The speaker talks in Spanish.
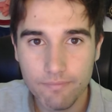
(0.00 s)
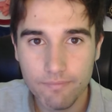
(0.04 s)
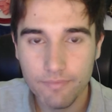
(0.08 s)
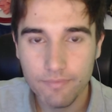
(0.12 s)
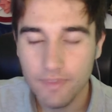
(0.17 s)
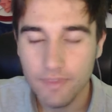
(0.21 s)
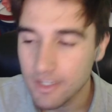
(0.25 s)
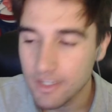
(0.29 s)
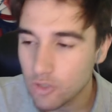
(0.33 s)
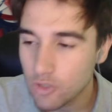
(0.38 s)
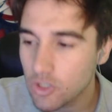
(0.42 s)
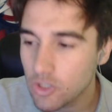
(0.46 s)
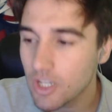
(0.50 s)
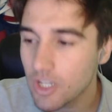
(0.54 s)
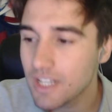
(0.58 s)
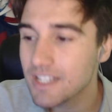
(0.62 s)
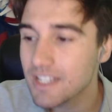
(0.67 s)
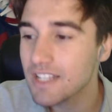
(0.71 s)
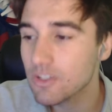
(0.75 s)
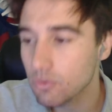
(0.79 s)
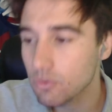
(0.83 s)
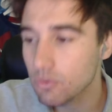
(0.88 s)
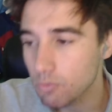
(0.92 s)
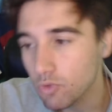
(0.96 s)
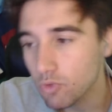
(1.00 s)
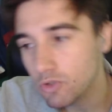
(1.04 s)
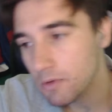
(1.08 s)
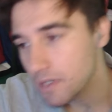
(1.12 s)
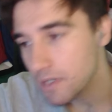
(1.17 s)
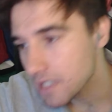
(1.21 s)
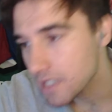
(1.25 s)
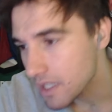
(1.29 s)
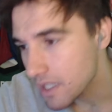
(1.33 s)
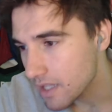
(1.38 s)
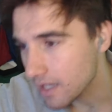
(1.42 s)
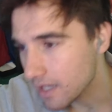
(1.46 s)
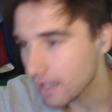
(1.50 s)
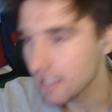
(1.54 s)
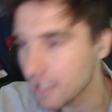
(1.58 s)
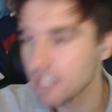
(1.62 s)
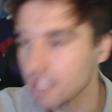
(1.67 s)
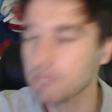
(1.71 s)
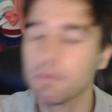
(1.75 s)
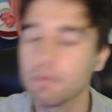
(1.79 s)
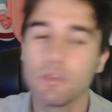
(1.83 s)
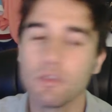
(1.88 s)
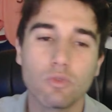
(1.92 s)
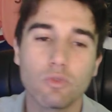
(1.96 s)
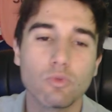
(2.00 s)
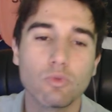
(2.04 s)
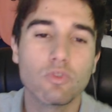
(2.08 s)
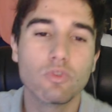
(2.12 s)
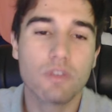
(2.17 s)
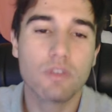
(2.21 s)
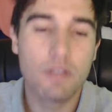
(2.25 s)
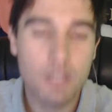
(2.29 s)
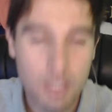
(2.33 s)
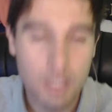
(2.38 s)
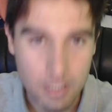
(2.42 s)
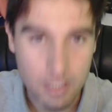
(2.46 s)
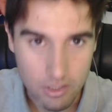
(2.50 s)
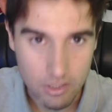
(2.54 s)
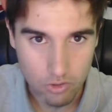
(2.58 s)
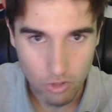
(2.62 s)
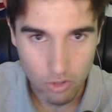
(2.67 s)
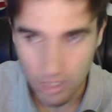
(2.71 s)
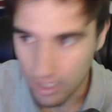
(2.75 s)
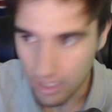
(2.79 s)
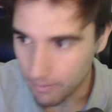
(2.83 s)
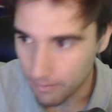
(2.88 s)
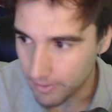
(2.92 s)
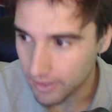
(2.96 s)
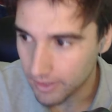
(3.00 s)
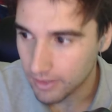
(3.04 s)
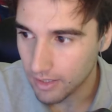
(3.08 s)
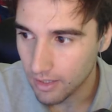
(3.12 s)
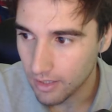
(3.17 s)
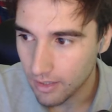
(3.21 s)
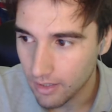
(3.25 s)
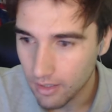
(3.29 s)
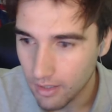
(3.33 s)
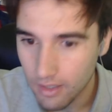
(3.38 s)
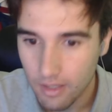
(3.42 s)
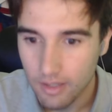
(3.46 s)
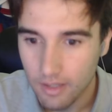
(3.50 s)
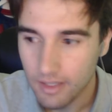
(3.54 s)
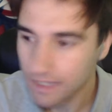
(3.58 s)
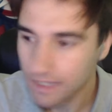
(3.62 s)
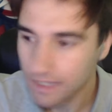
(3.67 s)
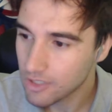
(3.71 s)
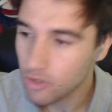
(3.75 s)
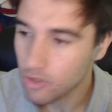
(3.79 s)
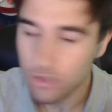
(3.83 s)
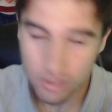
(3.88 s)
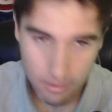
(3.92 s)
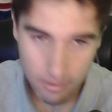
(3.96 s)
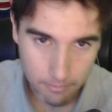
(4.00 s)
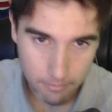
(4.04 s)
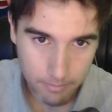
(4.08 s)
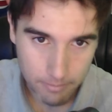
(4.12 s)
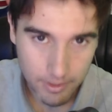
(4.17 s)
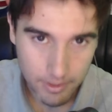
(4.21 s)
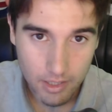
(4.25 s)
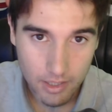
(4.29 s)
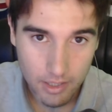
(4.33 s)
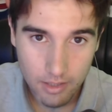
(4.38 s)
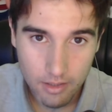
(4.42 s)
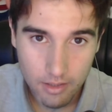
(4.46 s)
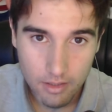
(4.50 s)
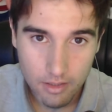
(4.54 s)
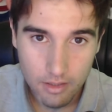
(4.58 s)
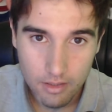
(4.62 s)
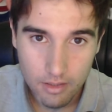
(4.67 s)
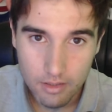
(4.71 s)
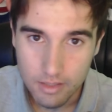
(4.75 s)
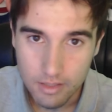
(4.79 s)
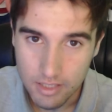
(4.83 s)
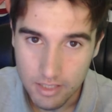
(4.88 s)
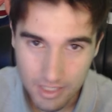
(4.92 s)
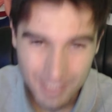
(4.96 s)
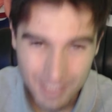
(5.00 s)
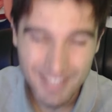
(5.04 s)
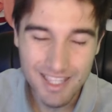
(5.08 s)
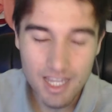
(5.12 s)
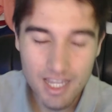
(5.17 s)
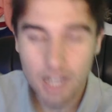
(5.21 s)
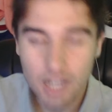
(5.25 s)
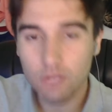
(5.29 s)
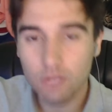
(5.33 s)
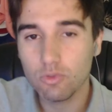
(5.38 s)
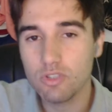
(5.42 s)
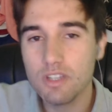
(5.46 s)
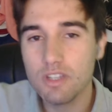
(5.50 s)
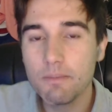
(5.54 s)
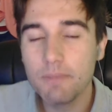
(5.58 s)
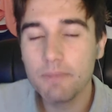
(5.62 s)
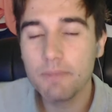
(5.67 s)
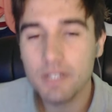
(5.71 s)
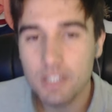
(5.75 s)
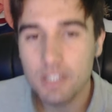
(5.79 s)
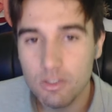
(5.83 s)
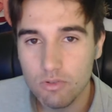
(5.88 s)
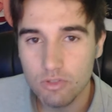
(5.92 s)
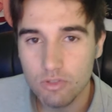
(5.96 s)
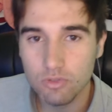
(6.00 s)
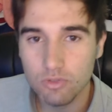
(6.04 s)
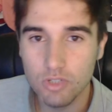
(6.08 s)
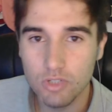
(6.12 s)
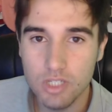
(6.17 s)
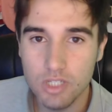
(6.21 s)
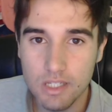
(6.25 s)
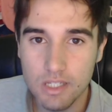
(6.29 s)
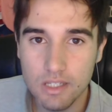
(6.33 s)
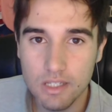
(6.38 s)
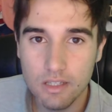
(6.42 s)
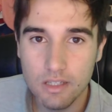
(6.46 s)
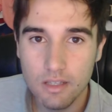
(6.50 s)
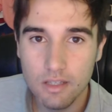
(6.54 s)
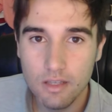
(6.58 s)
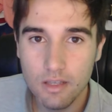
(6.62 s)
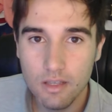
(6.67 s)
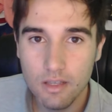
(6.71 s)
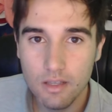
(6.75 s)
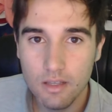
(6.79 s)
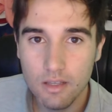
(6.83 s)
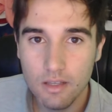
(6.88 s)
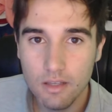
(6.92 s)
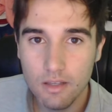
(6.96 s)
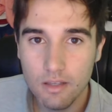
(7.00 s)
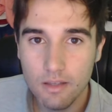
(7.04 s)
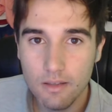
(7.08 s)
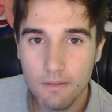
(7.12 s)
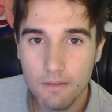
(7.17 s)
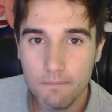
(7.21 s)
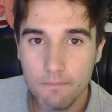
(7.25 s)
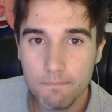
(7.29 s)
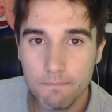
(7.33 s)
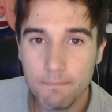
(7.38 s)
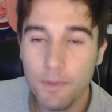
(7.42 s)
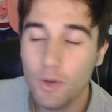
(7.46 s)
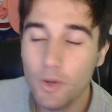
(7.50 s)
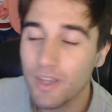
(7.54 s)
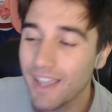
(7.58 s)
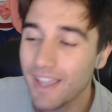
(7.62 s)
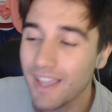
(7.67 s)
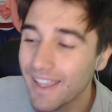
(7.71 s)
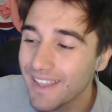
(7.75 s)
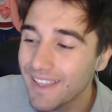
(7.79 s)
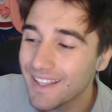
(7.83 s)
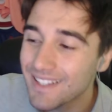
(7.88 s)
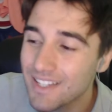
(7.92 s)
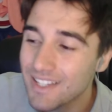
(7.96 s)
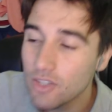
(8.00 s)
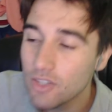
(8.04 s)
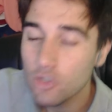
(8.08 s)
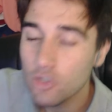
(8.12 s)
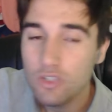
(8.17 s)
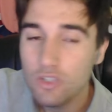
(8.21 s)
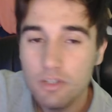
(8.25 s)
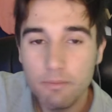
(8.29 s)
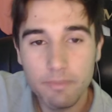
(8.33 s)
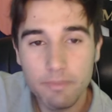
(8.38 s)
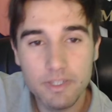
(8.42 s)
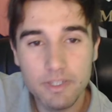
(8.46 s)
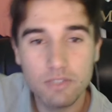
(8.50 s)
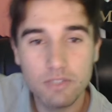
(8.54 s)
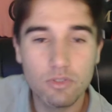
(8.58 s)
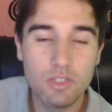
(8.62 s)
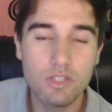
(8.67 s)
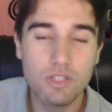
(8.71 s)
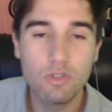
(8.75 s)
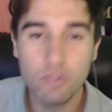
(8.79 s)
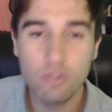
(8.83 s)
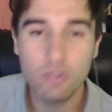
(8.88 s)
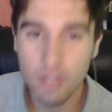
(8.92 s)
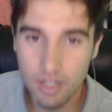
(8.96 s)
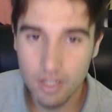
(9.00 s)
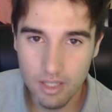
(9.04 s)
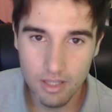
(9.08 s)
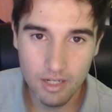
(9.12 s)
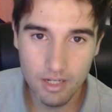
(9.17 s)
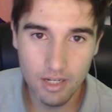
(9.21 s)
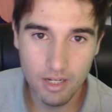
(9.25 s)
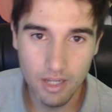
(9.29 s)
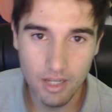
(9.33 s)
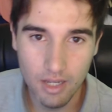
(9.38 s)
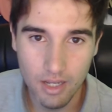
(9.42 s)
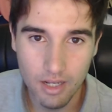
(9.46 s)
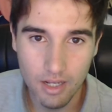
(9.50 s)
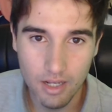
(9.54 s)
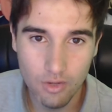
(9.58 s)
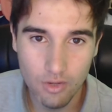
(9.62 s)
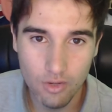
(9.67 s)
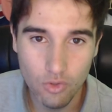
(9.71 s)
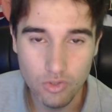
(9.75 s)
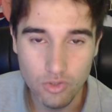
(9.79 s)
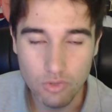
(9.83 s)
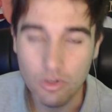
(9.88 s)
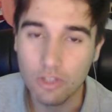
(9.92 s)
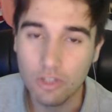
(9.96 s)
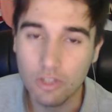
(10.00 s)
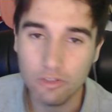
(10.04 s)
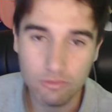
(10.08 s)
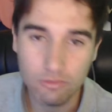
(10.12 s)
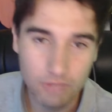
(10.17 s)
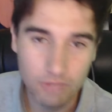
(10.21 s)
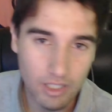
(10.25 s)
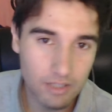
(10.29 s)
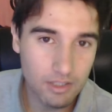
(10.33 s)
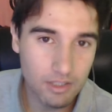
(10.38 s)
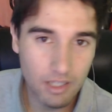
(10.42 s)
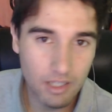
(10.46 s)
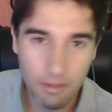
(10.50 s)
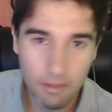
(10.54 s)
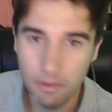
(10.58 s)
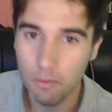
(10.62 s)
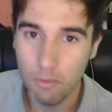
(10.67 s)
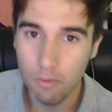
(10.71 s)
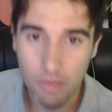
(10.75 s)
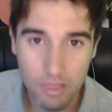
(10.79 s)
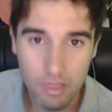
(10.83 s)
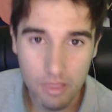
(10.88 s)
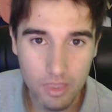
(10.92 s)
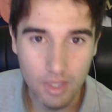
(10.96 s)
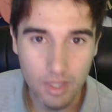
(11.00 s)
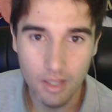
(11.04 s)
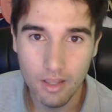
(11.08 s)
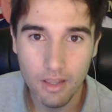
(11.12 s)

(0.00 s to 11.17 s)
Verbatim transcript: Esto sé que es mucho más decir Reyes, pero esto tú sabes que es históricamente, que ha sido siempre. Y es cierto, siempre ha sido esto así. Pero que haya sido siempre esto así no quiere decir que no sea una auténtica vergüenza.